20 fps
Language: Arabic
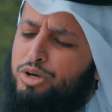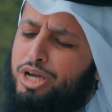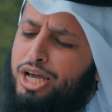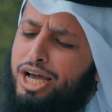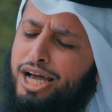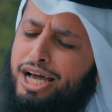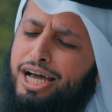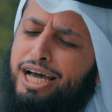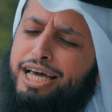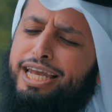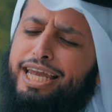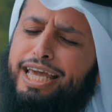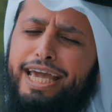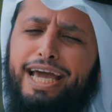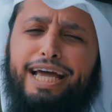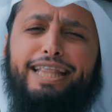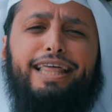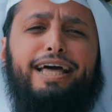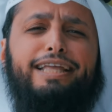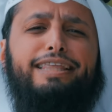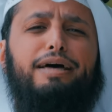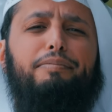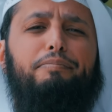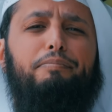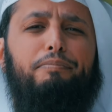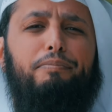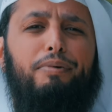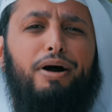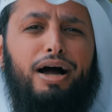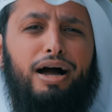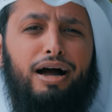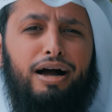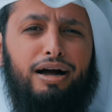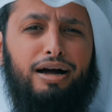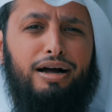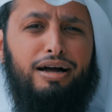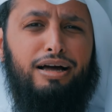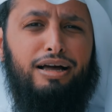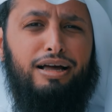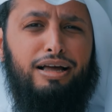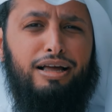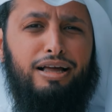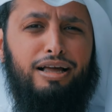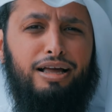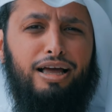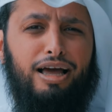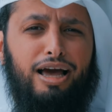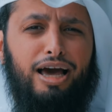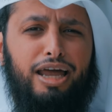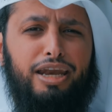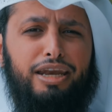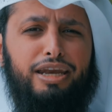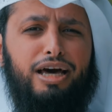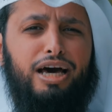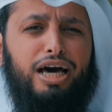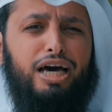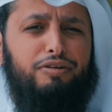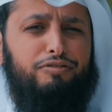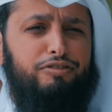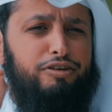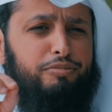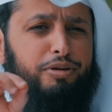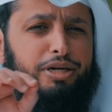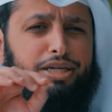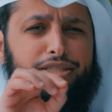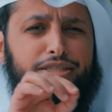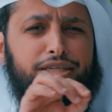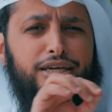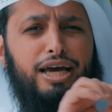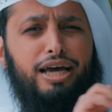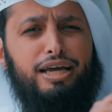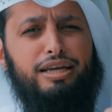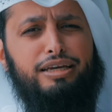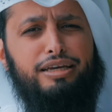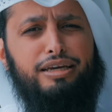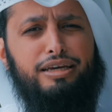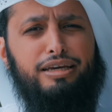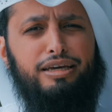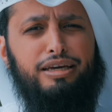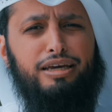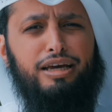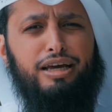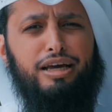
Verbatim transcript: كان يتتبع النار في بيت أهله